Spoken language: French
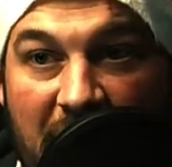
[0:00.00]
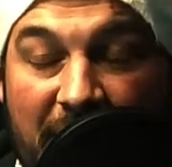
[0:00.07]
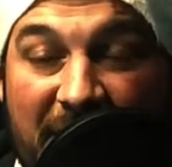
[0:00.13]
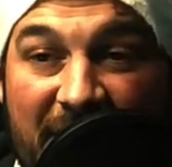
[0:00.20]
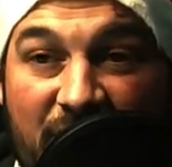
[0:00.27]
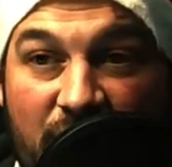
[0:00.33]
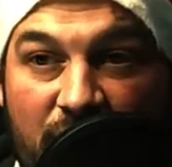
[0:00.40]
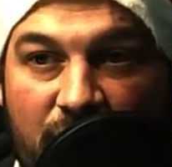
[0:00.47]
Il y en a
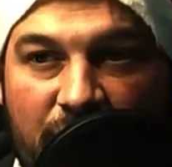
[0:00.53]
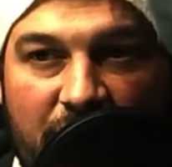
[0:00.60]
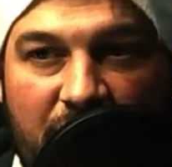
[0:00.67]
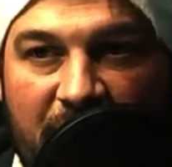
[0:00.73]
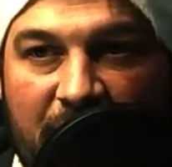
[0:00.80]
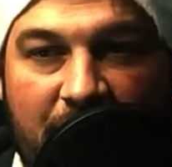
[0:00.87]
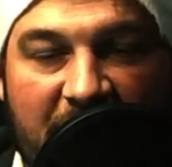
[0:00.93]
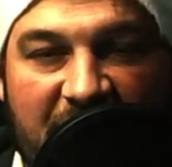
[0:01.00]
peut-être une ou deux,
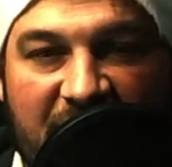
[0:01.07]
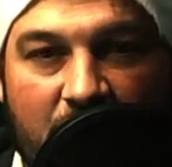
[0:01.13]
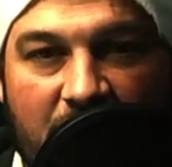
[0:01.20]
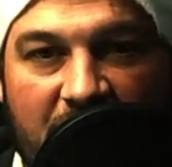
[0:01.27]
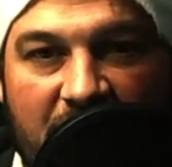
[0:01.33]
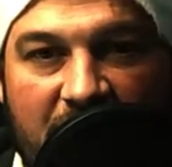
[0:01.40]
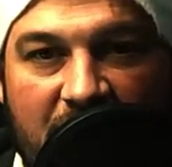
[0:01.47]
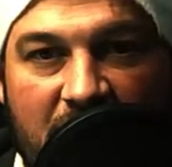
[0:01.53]
mais pas à son
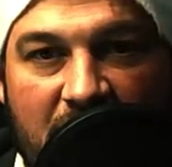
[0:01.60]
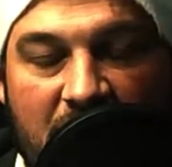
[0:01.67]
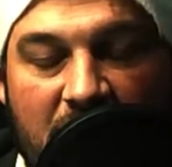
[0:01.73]
niveau, quoi.